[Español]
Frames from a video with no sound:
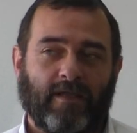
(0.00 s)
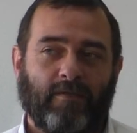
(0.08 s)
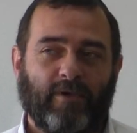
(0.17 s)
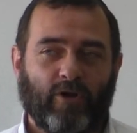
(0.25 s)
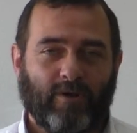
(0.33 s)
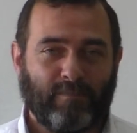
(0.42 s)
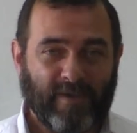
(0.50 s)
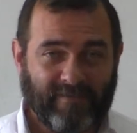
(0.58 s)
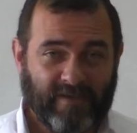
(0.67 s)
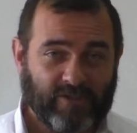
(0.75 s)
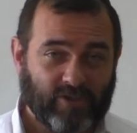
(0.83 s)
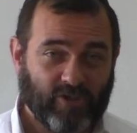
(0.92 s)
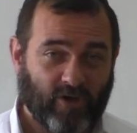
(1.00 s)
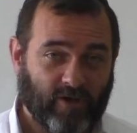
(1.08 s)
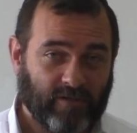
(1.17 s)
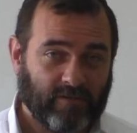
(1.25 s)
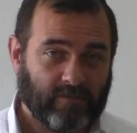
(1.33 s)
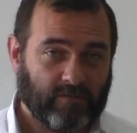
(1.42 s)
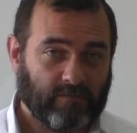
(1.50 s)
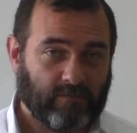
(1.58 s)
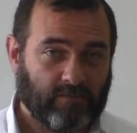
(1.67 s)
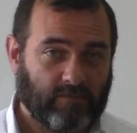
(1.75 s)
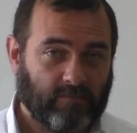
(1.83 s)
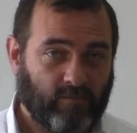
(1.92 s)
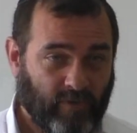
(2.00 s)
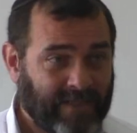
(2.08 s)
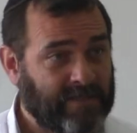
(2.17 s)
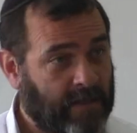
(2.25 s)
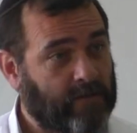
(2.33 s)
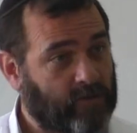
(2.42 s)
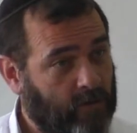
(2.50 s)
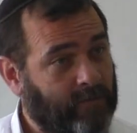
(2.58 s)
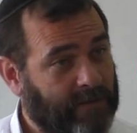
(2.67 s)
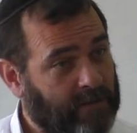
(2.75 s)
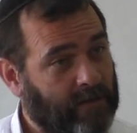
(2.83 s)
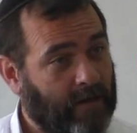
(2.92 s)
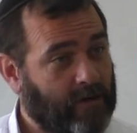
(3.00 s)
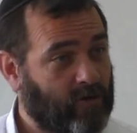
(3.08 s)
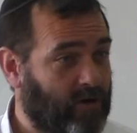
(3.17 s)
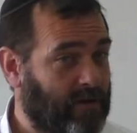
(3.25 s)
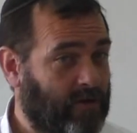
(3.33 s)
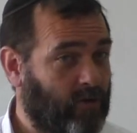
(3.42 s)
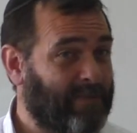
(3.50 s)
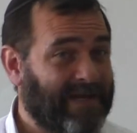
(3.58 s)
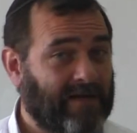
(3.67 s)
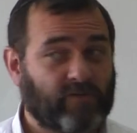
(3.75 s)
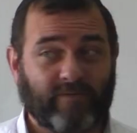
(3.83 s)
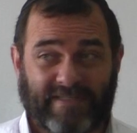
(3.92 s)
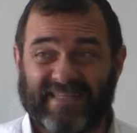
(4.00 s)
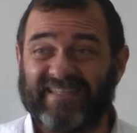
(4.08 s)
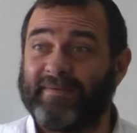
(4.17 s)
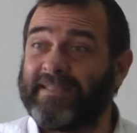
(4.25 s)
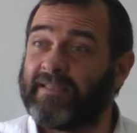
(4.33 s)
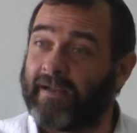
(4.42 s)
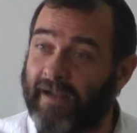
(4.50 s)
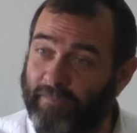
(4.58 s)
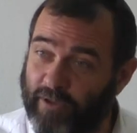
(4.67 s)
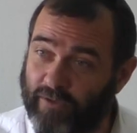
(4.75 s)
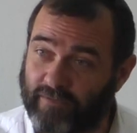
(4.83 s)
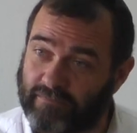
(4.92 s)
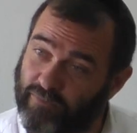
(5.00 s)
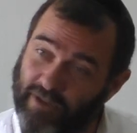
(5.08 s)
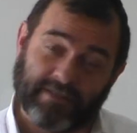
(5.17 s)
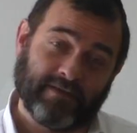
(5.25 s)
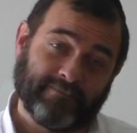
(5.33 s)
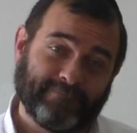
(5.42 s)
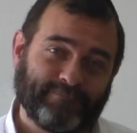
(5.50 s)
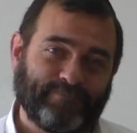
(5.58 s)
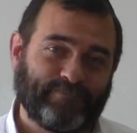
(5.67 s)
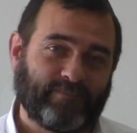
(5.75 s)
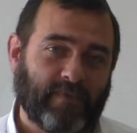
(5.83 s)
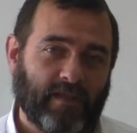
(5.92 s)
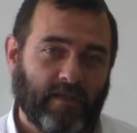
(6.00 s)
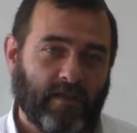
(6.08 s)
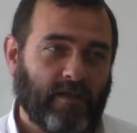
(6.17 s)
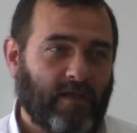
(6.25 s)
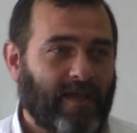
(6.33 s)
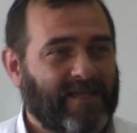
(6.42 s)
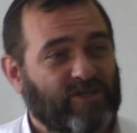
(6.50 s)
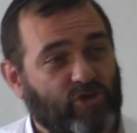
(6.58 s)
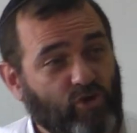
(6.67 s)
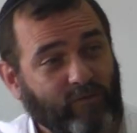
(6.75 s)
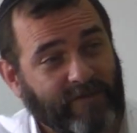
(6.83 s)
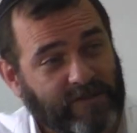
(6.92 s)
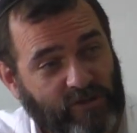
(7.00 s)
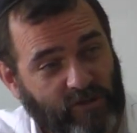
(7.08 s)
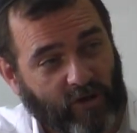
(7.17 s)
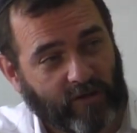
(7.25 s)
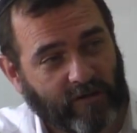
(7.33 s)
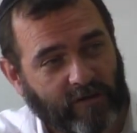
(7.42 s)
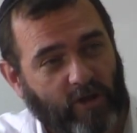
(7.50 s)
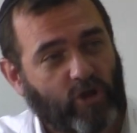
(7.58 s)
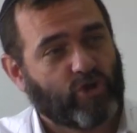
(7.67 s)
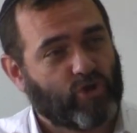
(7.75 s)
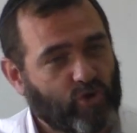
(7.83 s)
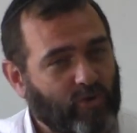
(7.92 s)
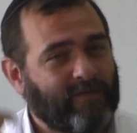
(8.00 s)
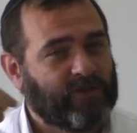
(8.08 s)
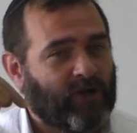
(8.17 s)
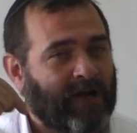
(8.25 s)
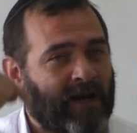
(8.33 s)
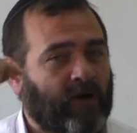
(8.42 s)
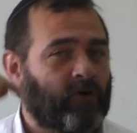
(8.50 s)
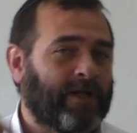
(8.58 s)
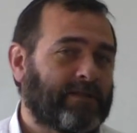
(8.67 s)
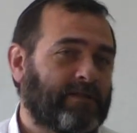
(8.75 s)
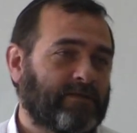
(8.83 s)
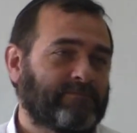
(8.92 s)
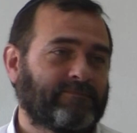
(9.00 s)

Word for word: Pero en mi visión, puede ser, yo cometí el error de no mirar suficientemente rápido, puede ser. En su visión, su visión es la correcta.